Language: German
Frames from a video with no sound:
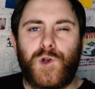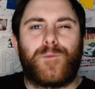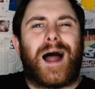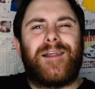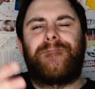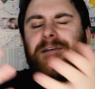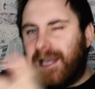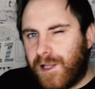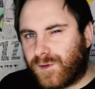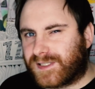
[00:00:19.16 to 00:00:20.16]
Für normale
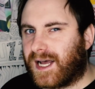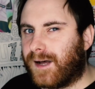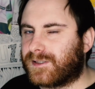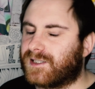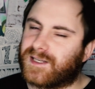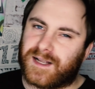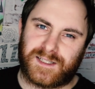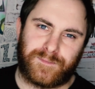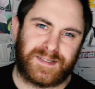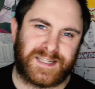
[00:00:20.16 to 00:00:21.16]
Videos gab es das
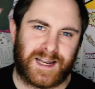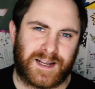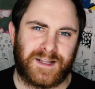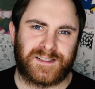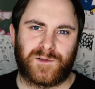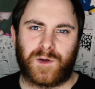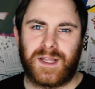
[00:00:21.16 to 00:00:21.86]
Ganze bisher allerdings noch